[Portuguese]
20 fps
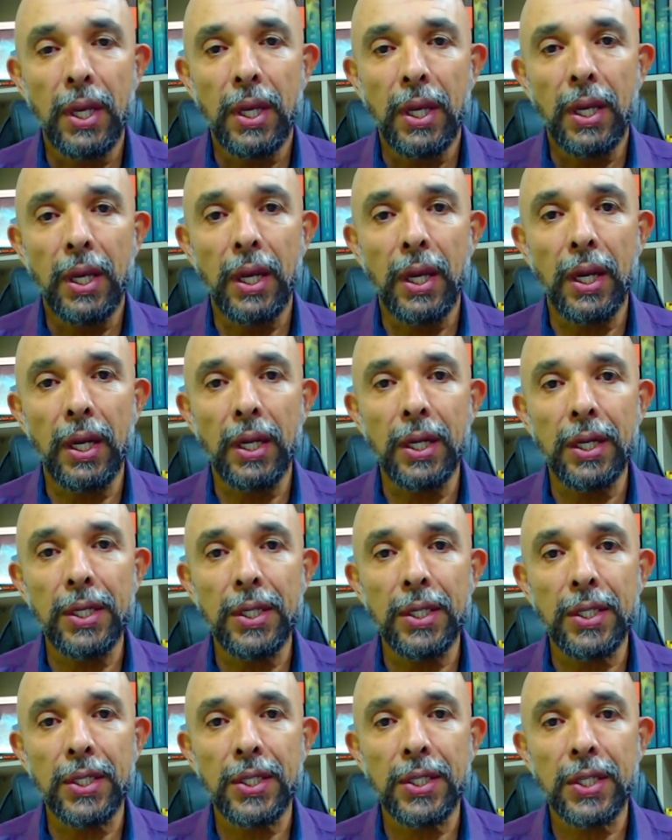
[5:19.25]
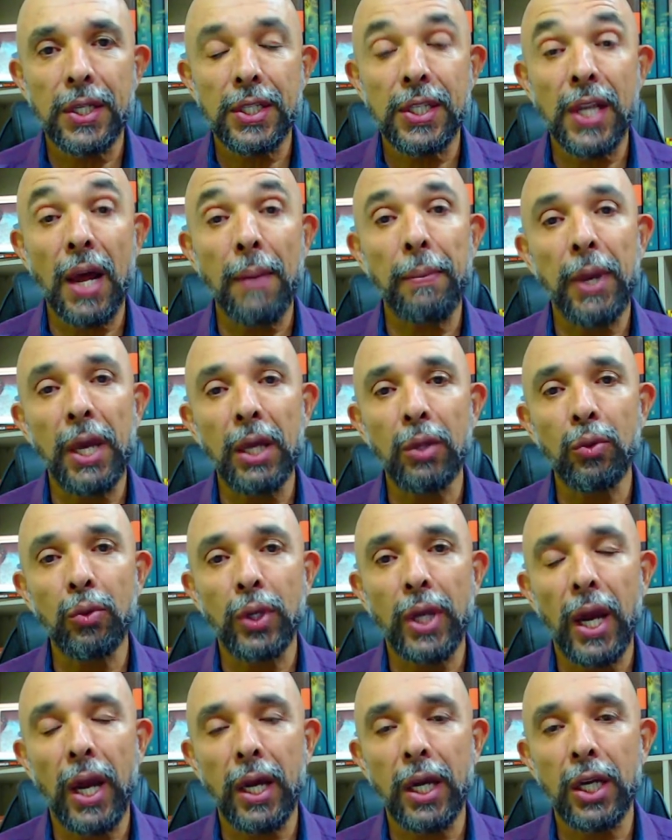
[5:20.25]
eles, sabendo que
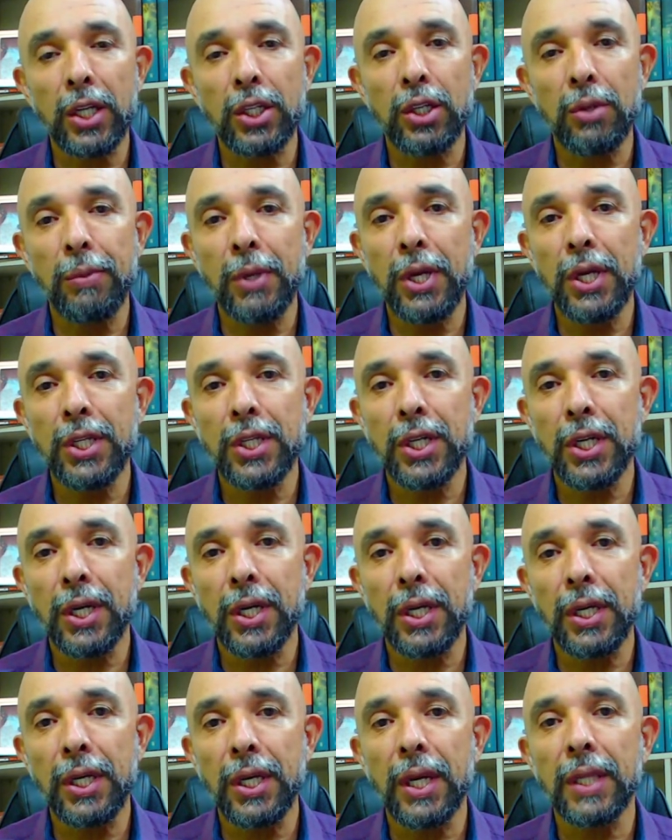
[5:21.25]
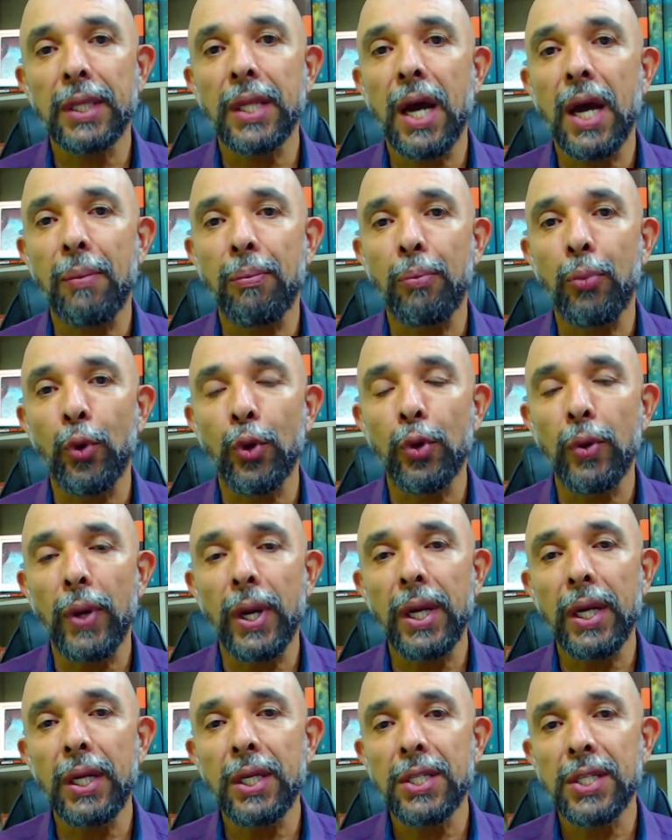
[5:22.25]
a grande mídia ia dar apoio a
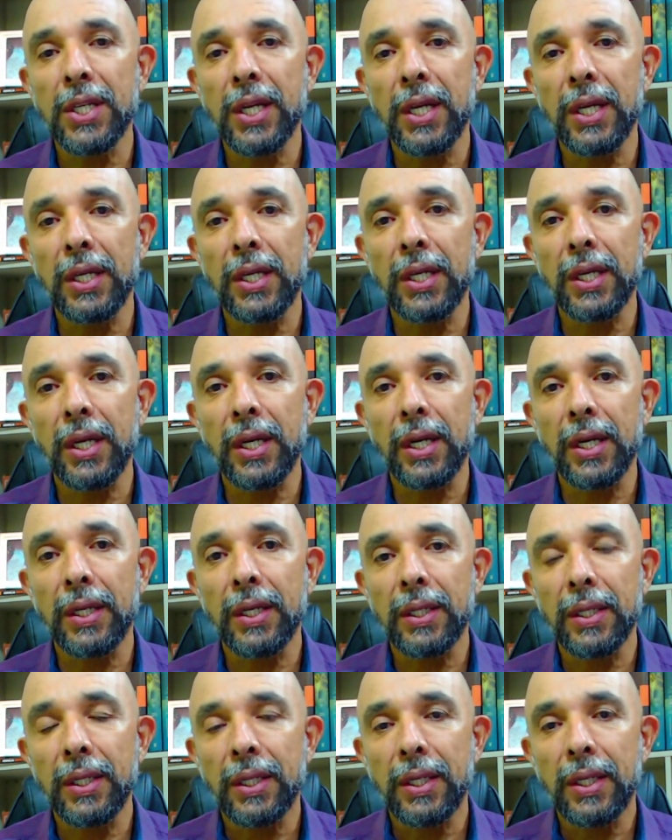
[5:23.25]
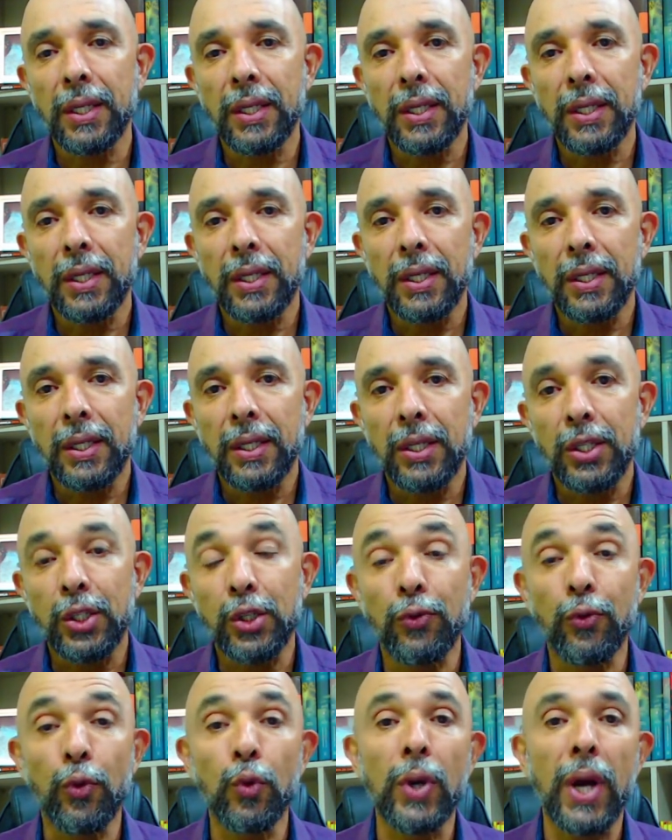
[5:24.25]
eles, né, ia
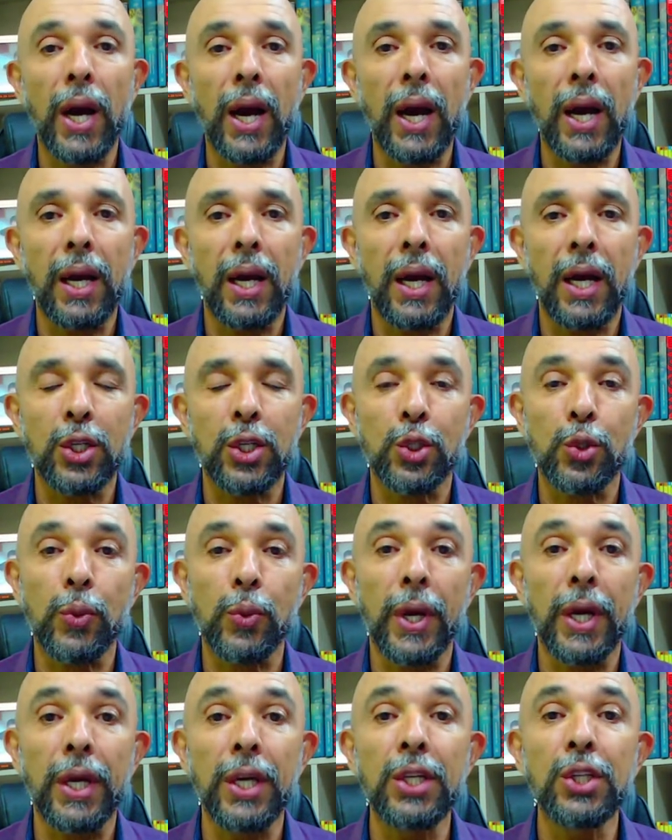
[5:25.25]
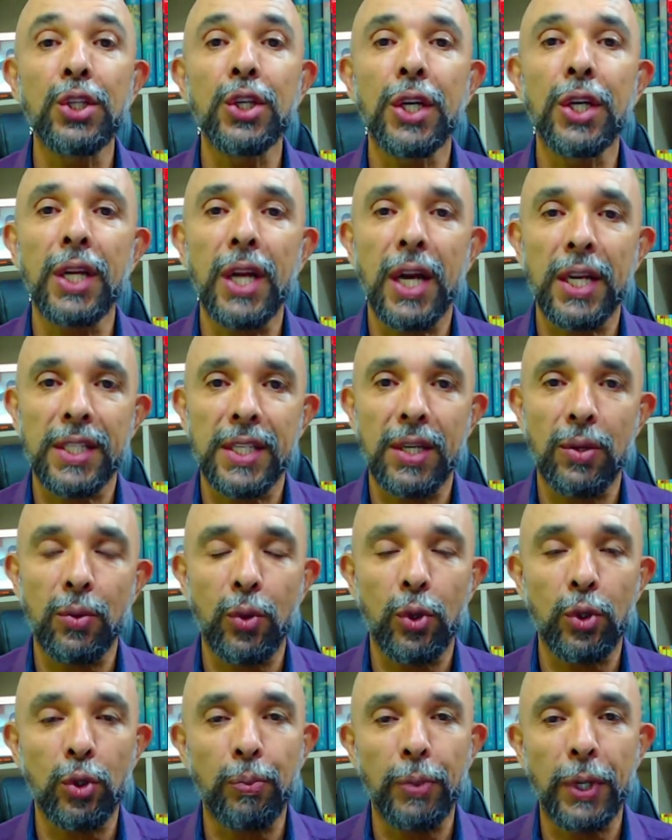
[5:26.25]
divulgar a sua indignação
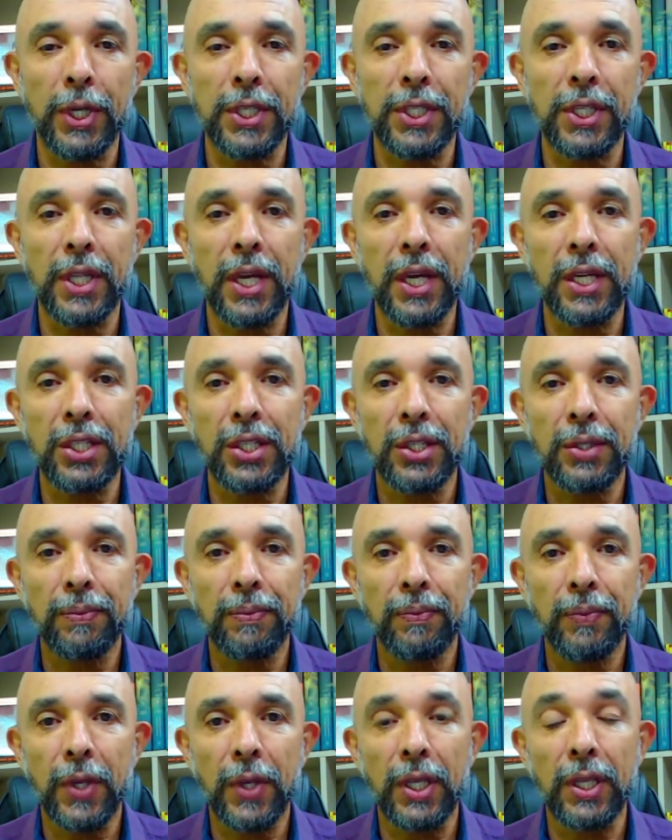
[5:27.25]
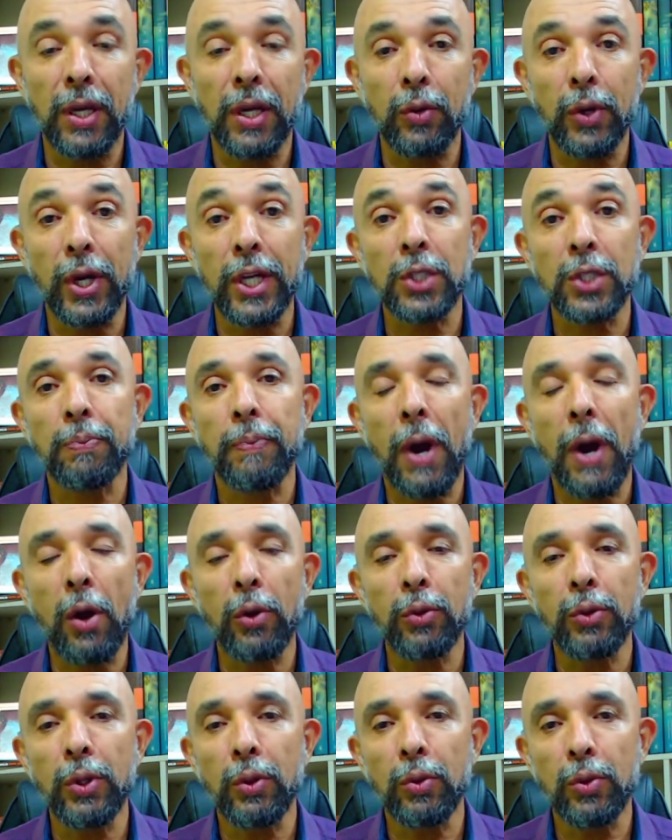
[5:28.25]
contra o presidente e dando
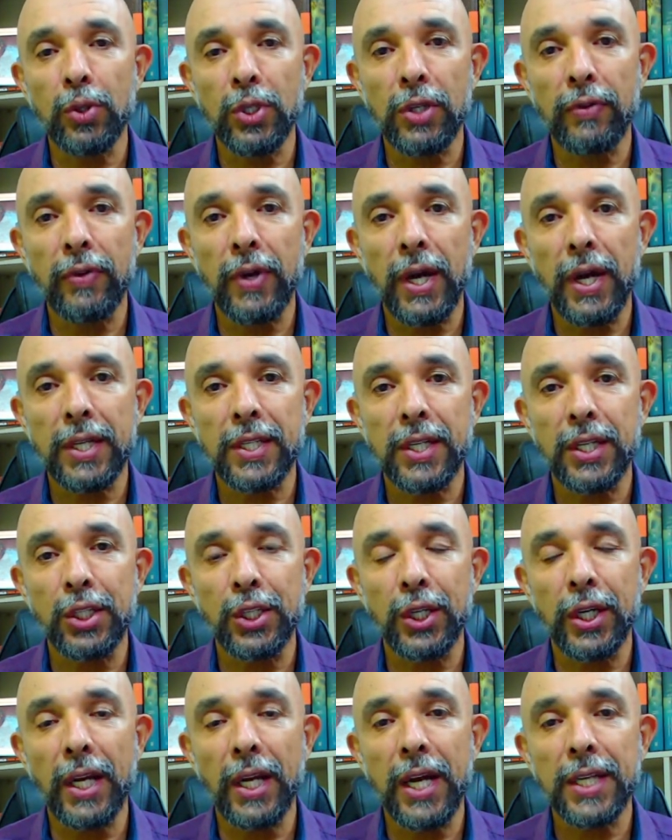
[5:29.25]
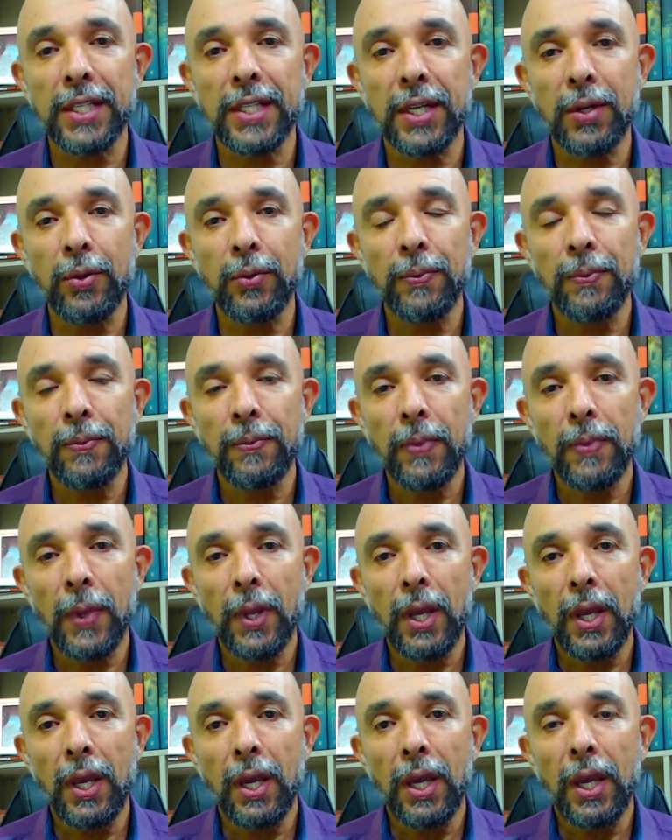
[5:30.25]
respaldo, inclusive, a essa indignação,
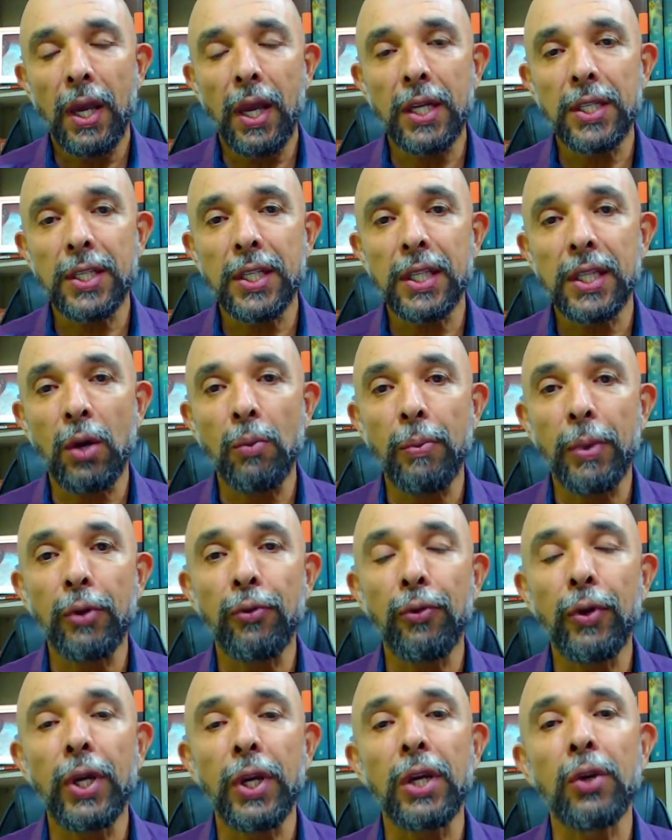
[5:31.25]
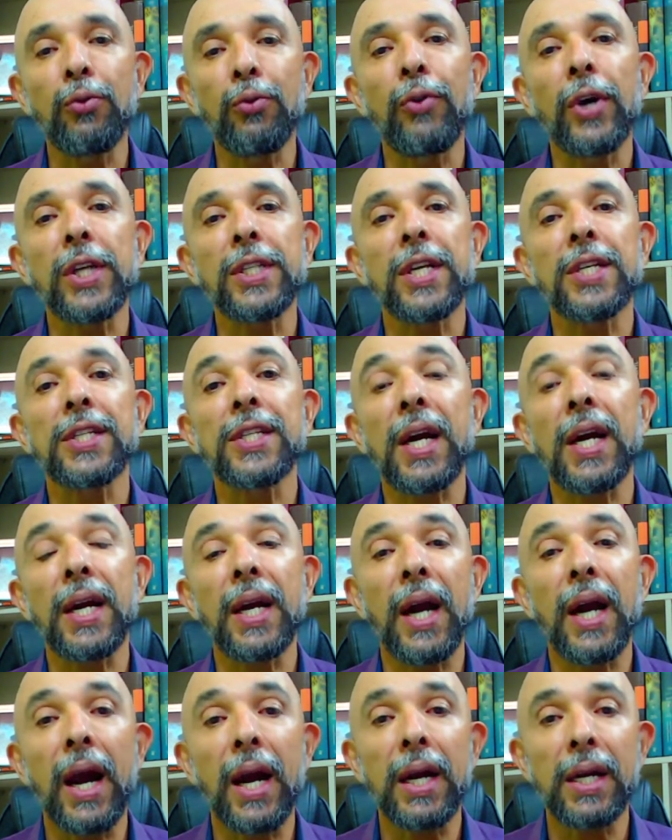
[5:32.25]
eles então preferiram fazer essa
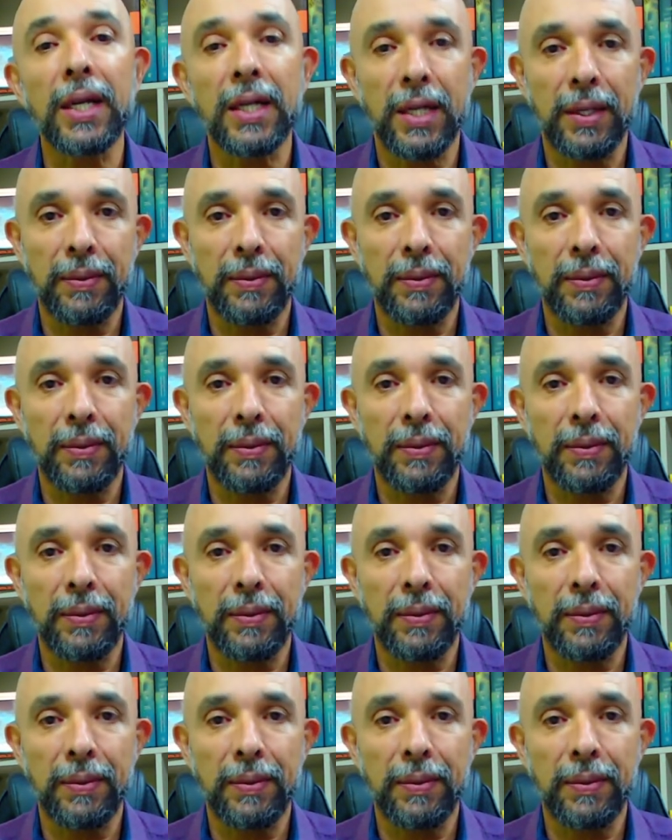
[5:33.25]
carta